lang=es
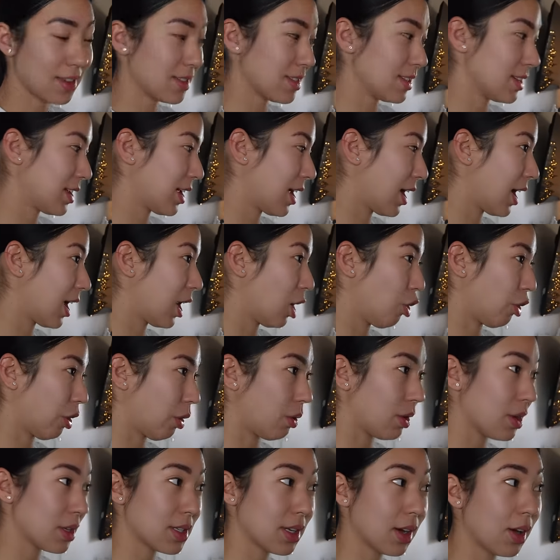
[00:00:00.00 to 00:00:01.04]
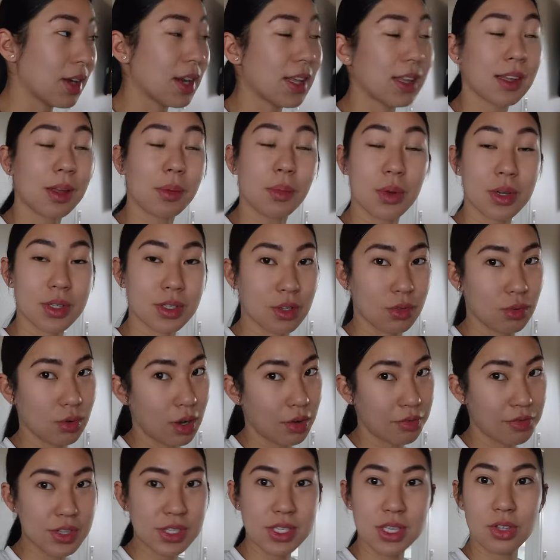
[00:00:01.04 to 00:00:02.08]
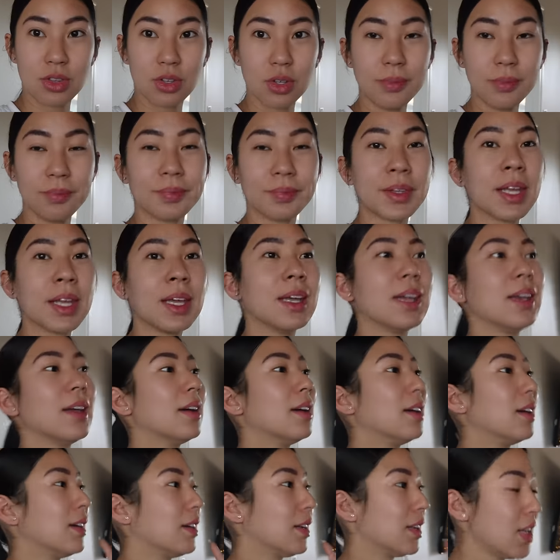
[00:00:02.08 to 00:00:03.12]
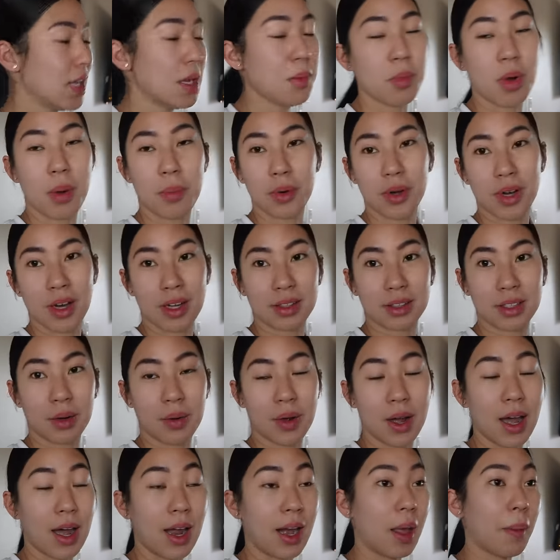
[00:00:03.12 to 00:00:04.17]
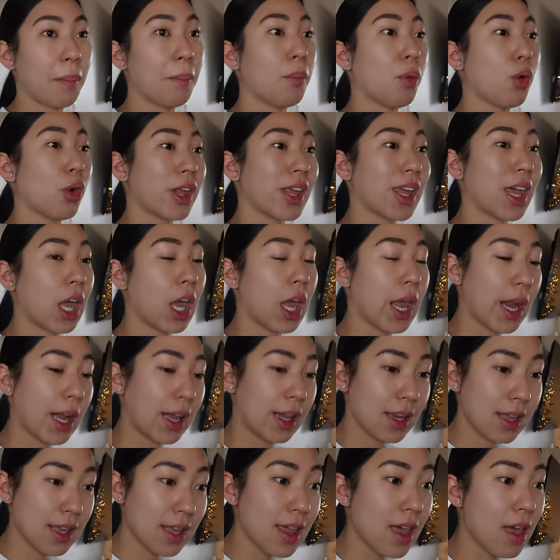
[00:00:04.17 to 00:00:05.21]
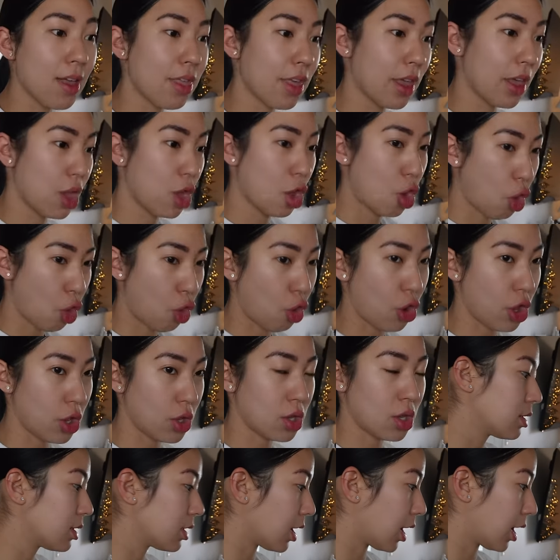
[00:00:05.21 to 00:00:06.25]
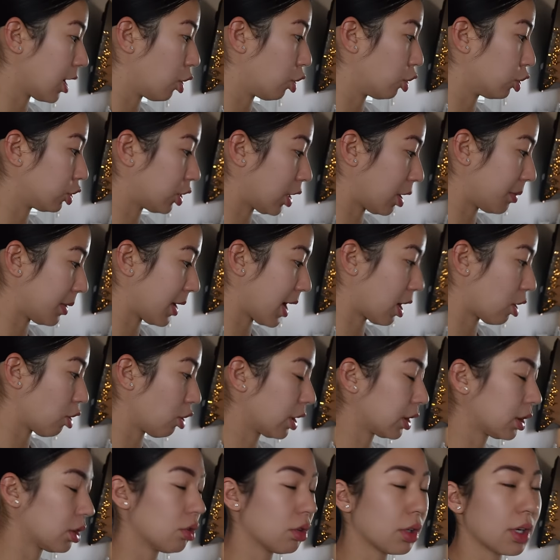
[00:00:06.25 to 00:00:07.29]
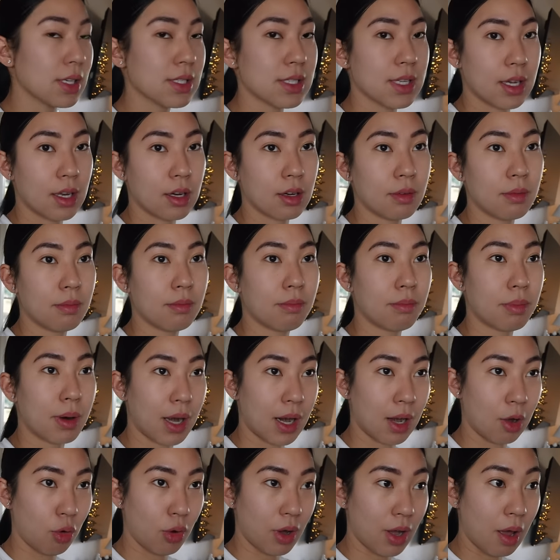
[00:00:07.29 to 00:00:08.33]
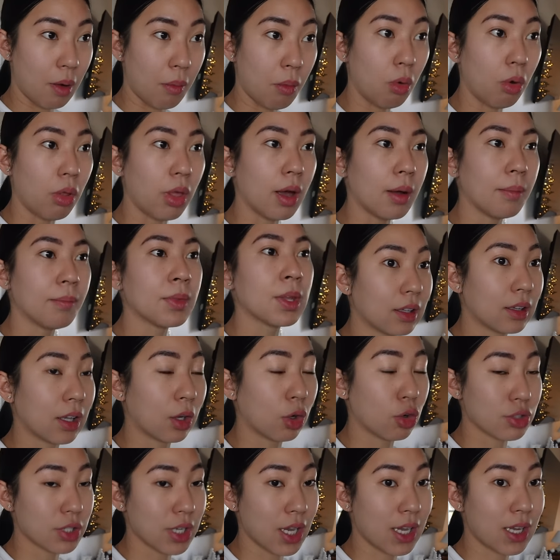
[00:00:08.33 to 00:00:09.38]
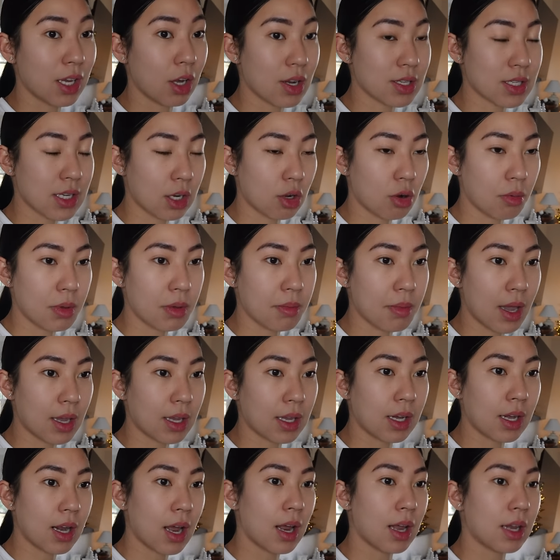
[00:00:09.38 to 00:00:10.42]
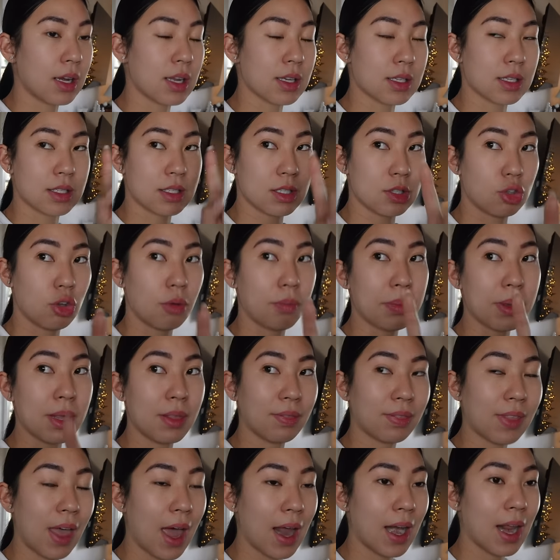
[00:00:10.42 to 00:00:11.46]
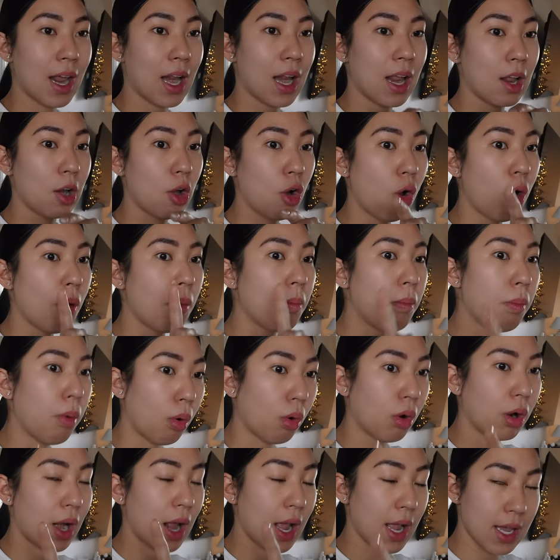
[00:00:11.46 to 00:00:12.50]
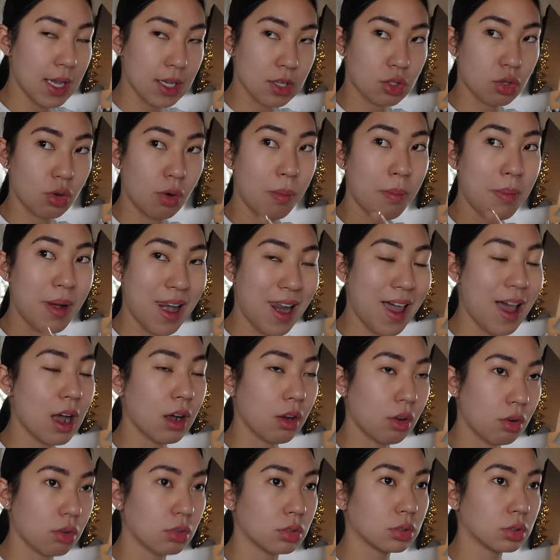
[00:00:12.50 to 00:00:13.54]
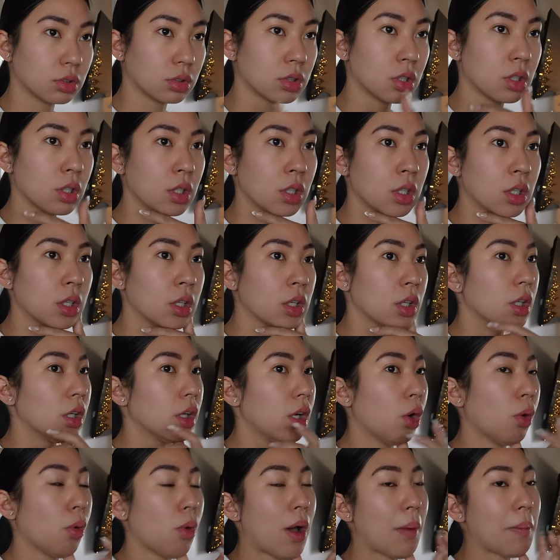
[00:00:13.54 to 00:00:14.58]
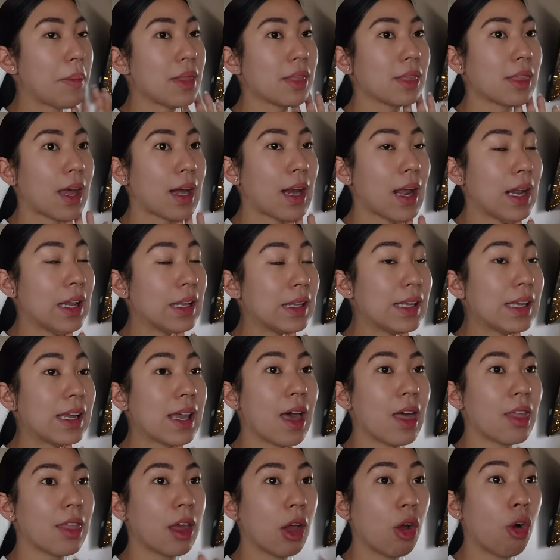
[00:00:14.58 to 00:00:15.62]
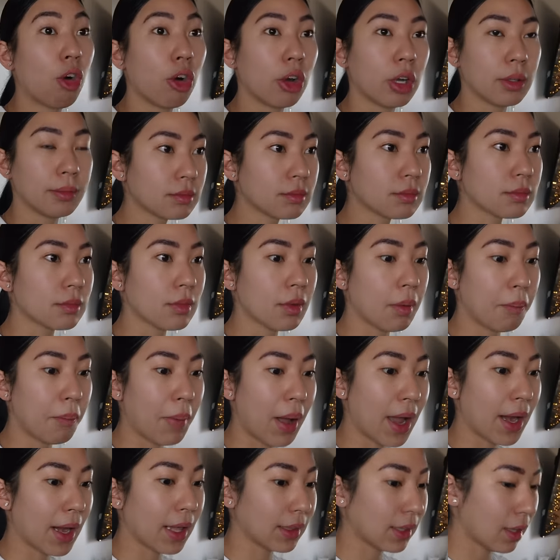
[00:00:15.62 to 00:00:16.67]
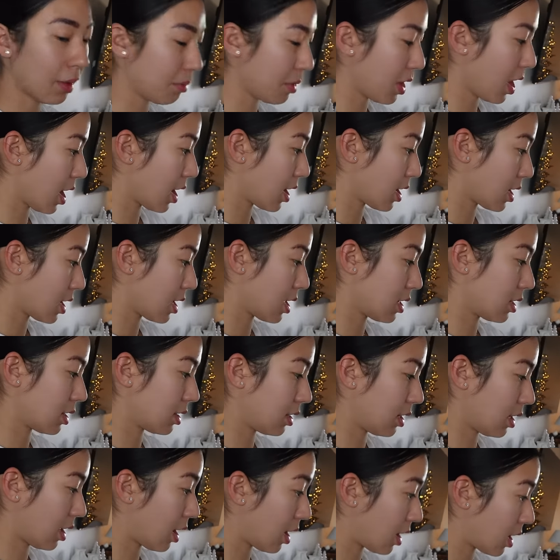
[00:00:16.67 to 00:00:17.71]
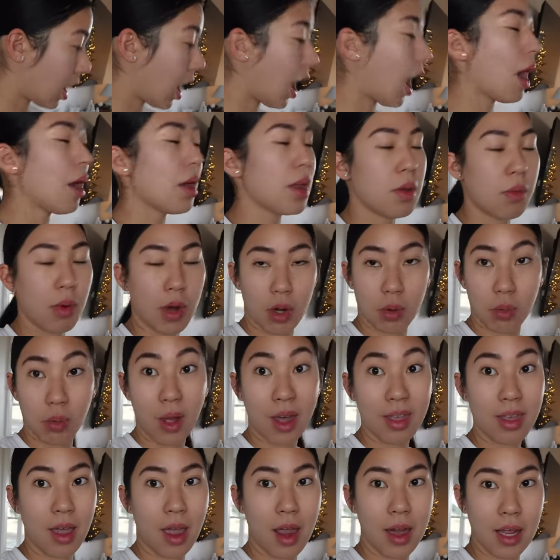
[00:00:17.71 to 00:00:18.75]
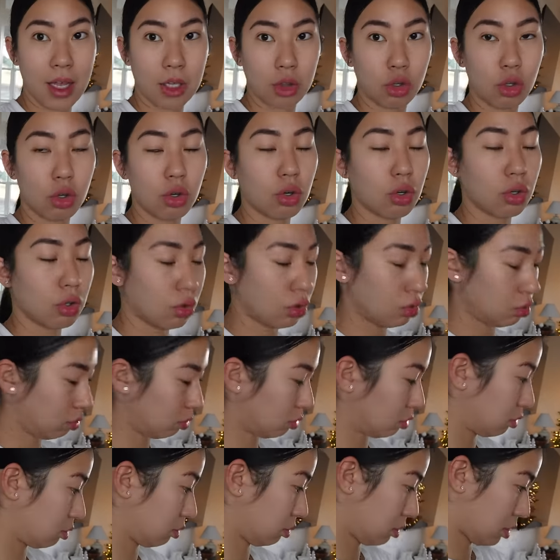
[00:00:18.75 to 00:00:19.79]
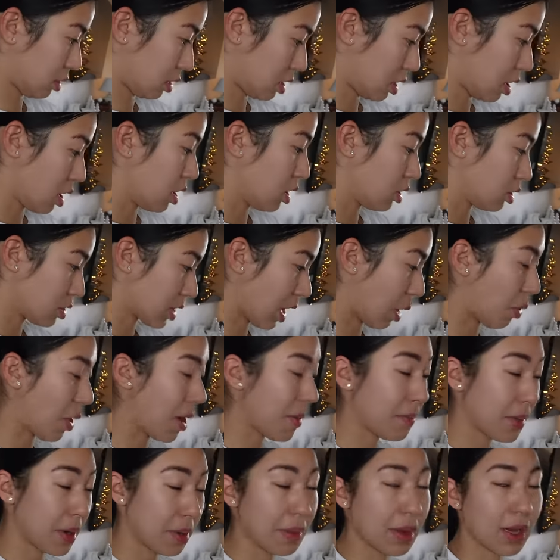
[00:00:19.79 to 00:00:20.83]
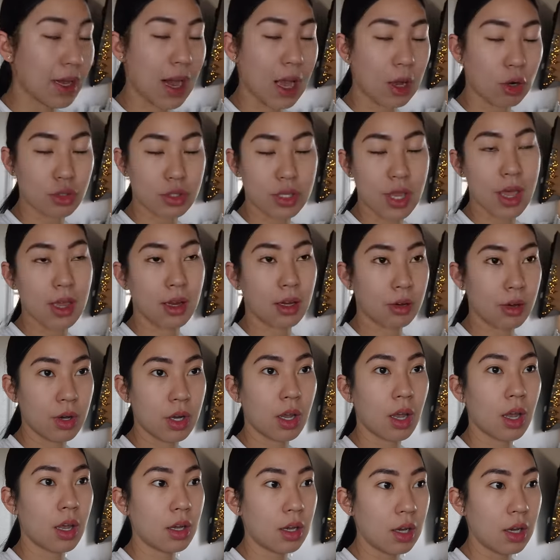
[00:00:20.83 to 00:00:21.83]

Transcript: Así que lo que voy a hacer ahorita, voy a hacer un cafecito y me voy a poner a trabajar porque el día de hoy quiero terminar lo que tengo que hacer para lo de la boda, de cosas que quiero hacer con mi máquina, necesito pintar los board esos blancos, lo voy a pintar el día de hoy para también, eh, ah, y bueno, voy a dejar esto, o sea, voy a imprimir las cosas en Cricut